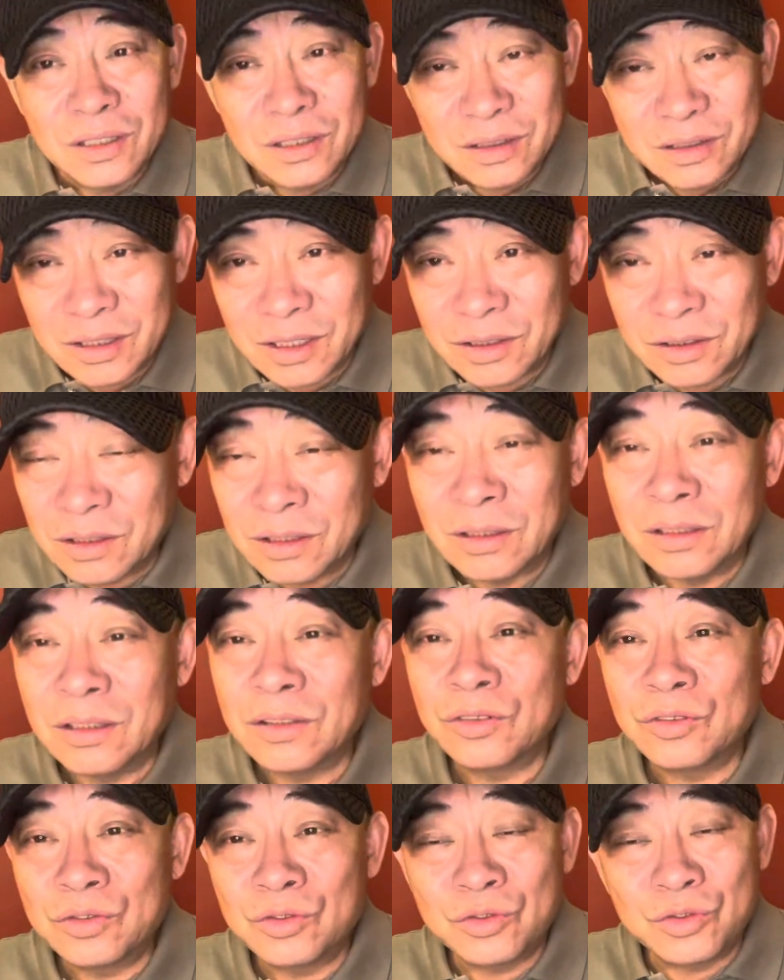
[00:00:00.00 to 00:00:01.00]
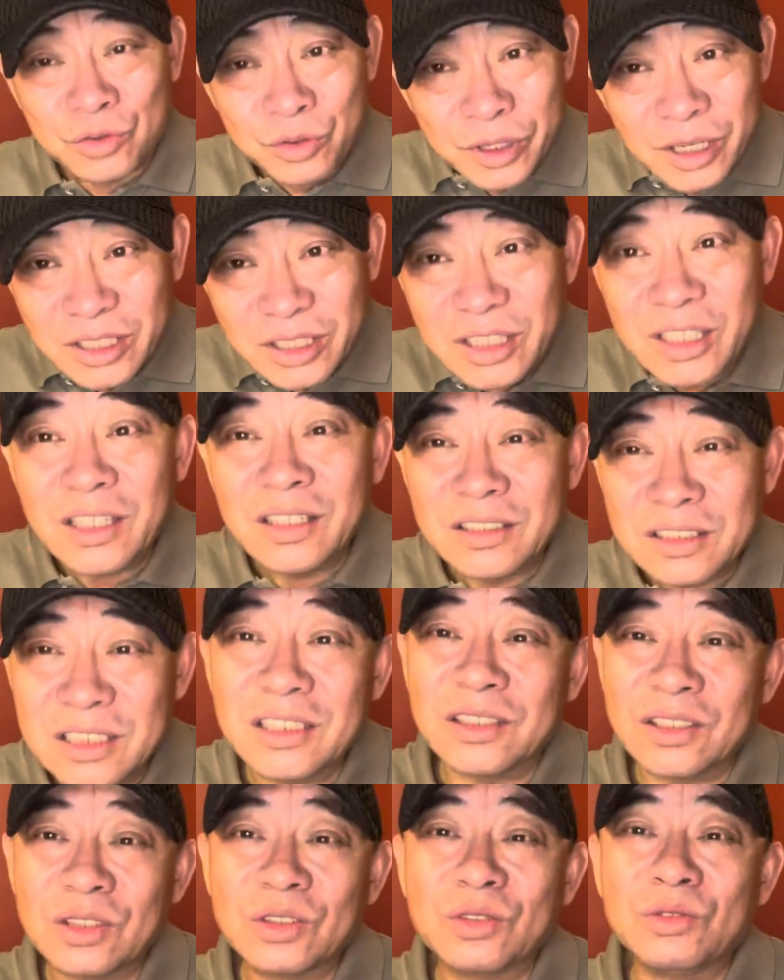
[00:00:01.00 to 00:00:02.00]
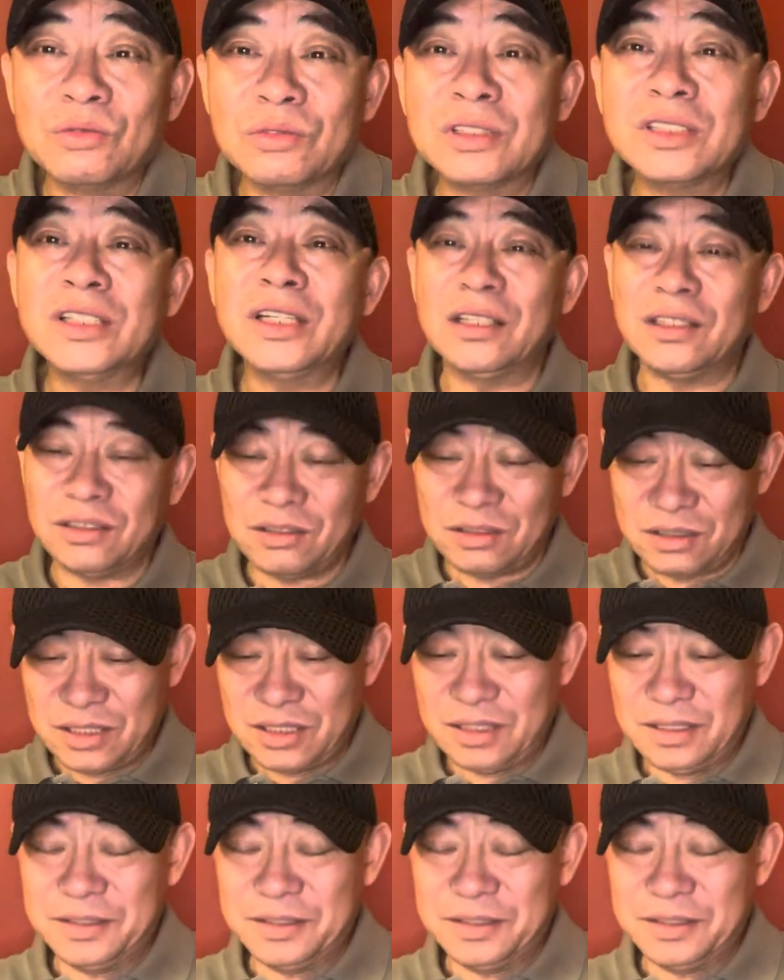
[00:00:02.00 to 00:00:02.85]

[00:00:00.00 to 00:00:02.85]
啊决定性的贡献，都是